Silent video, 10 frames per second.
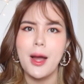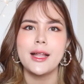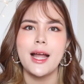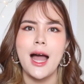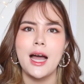มา
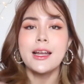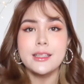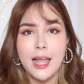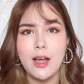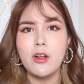กๆนะคะ
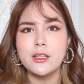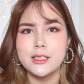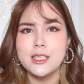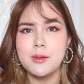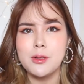แต่ก่อนอื่น
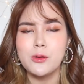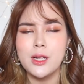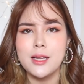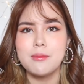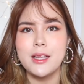ที่จะไปดูใน
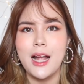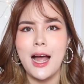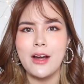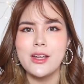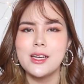คลิปนี้นะ
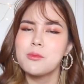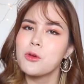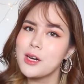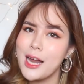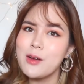คะก็อย่าลืมก
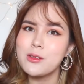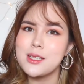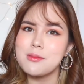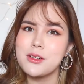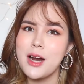ดไลค์กด
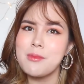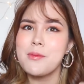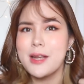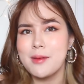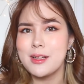ซับสไครบ์ เพื่อ
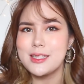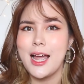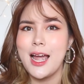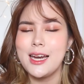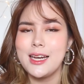เป็นกำลังใจ
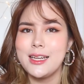ให้ลิล